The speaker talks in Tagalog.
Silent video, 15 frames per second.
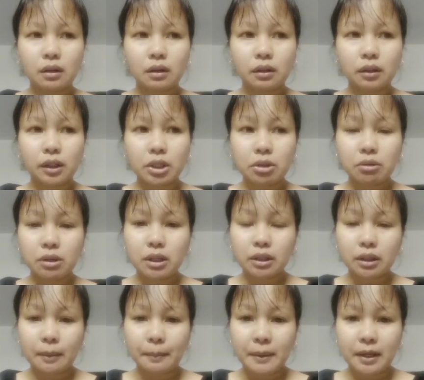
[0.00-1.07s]
Ginawa
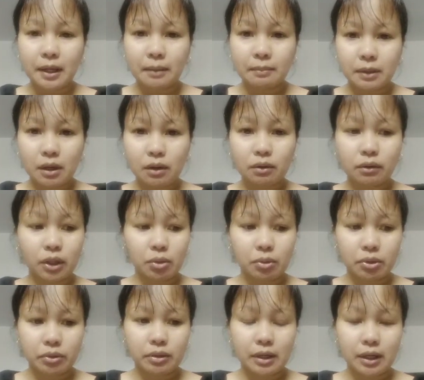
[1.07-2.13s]
niya, piniem niya ako,
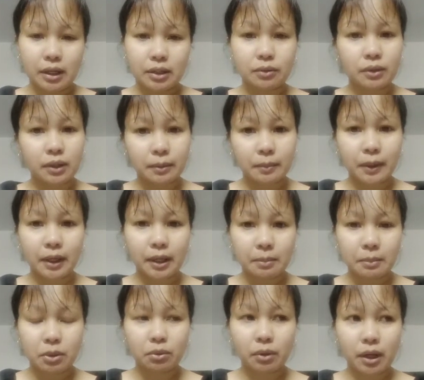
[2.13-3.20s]
kinuwento niya lahat. So, nag-break kami
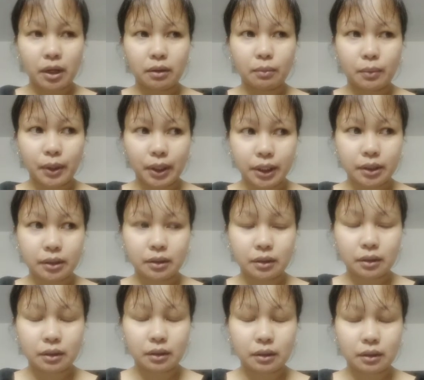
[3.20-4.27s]
nung Edward.
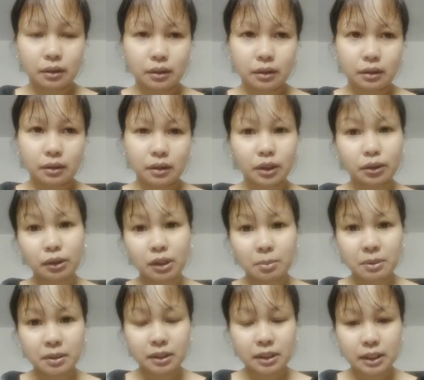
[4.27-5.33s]
Ito
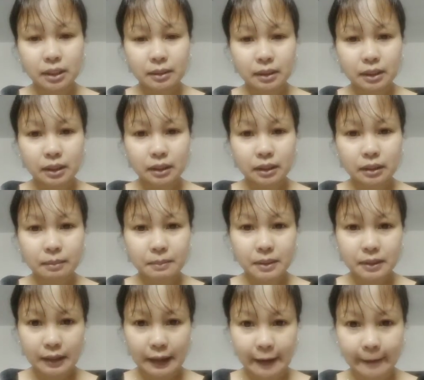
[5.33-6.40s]
naman si
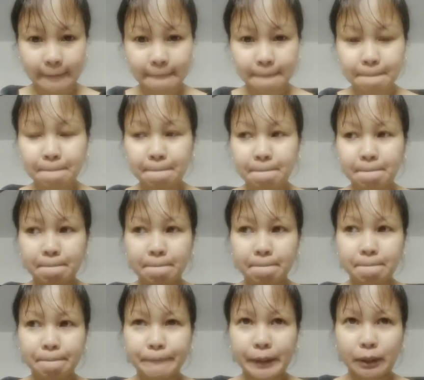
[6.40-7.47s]
Piseng.
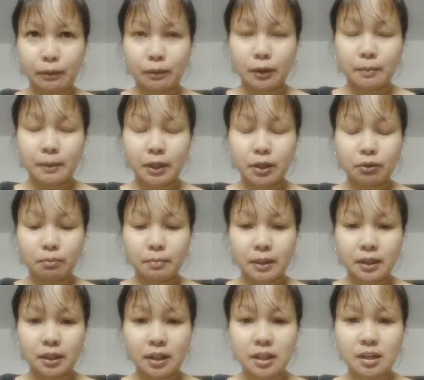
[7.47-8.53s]
Katuloy pa rin yung
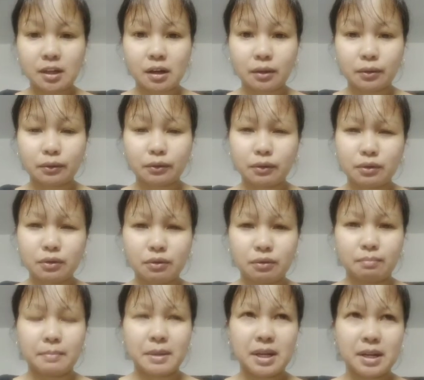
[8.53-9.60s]
panliligaw. So, yun.
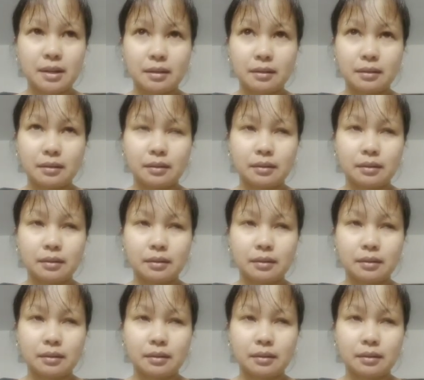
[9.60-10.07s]
Parang